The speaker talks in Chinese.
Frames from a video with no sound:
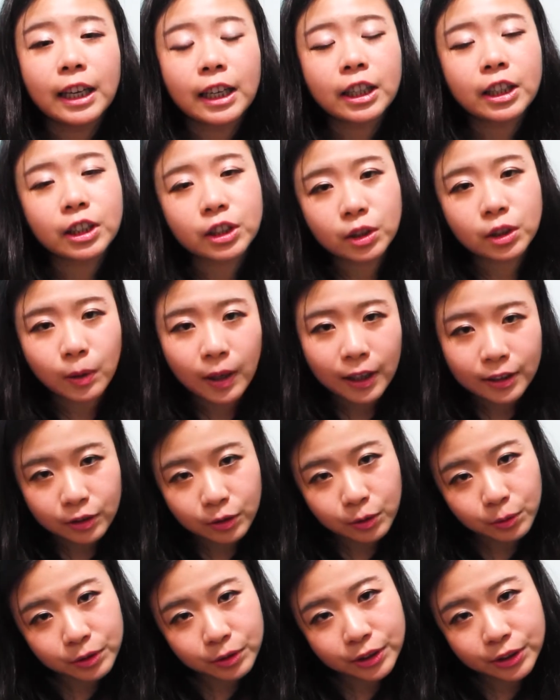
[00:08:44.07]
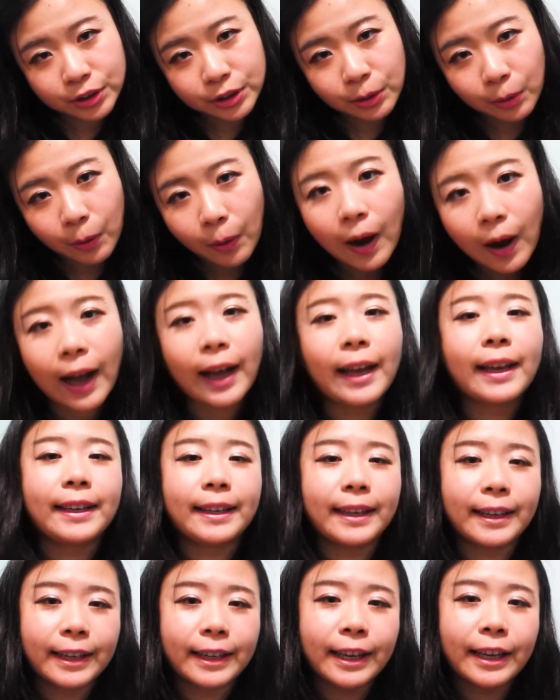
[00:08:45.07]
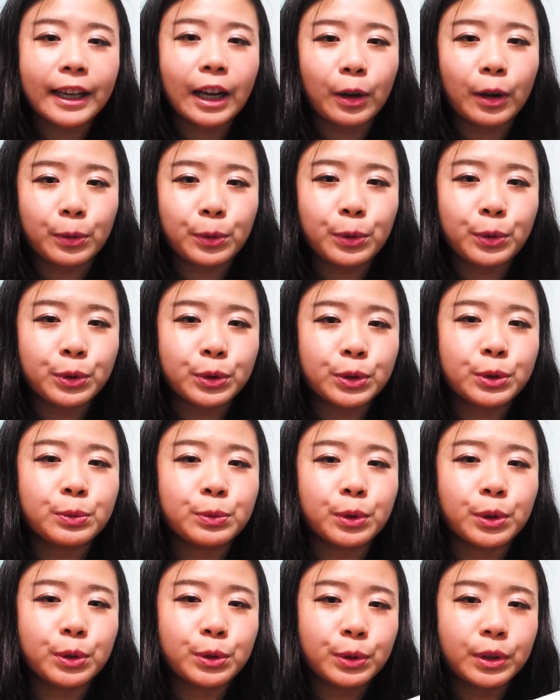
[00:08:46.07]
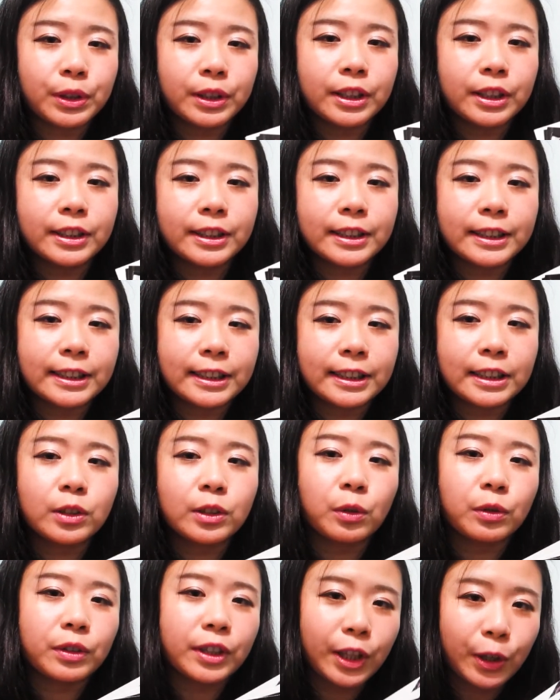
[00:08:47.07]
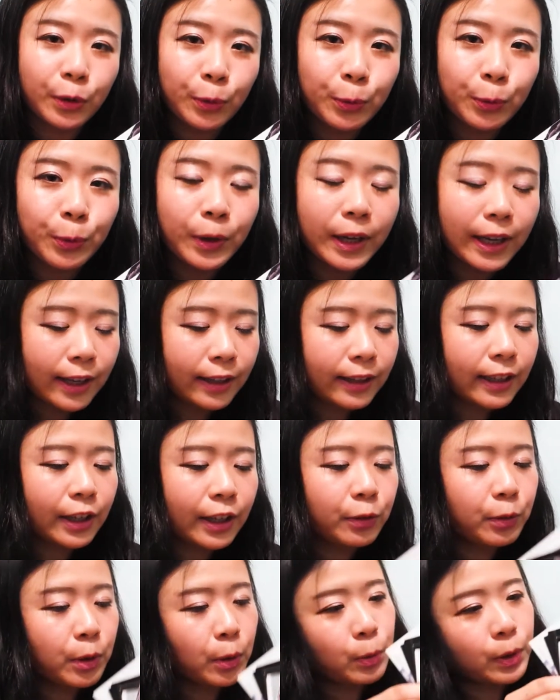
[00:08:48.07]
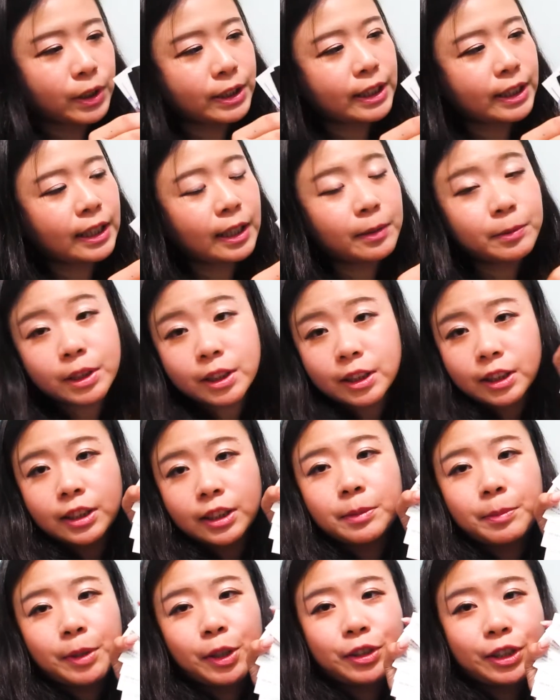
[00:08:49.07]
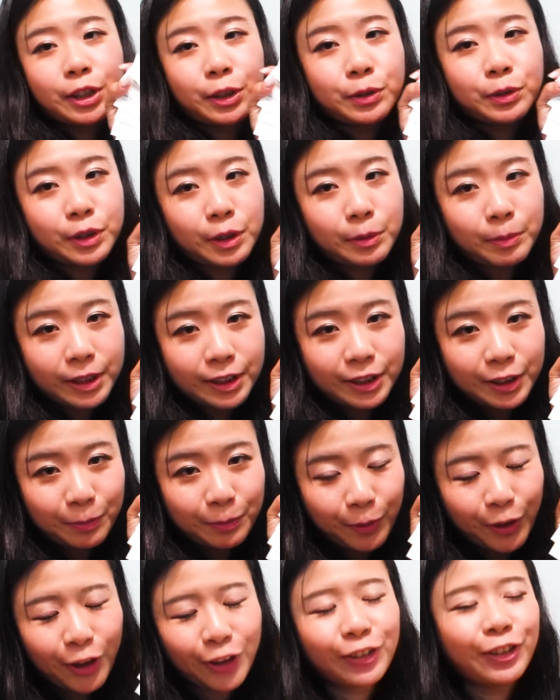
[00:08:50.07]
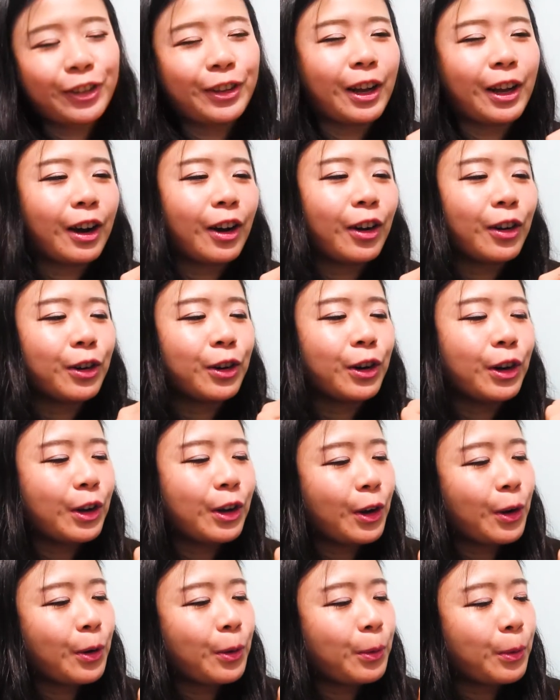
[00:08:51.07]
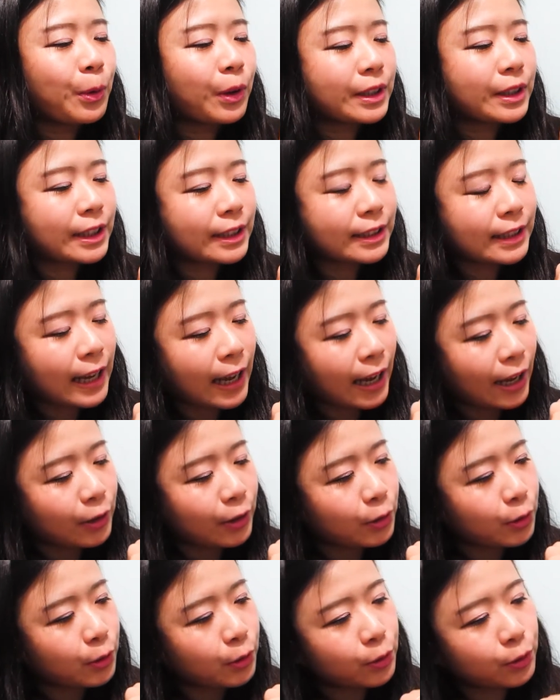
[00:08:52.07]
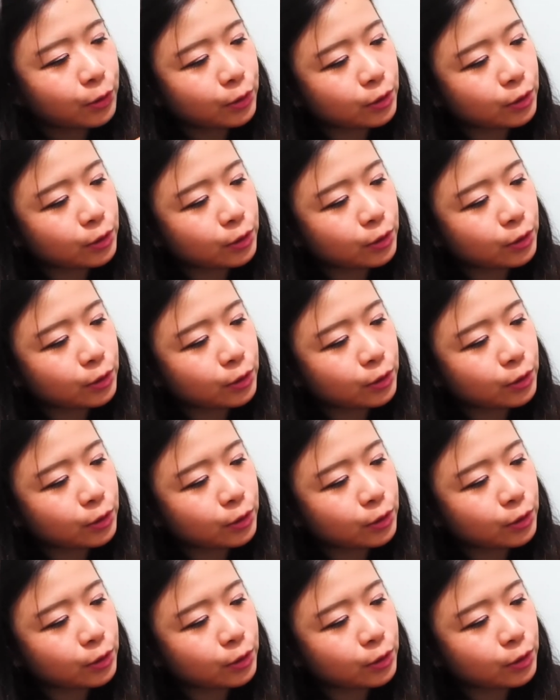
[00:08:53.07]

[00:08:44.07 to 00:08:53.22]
刻字化的东西的话，也可以考虑就是我选的这几种礼物。那因为我现在这个是没有写过的明信片，然后我现在还有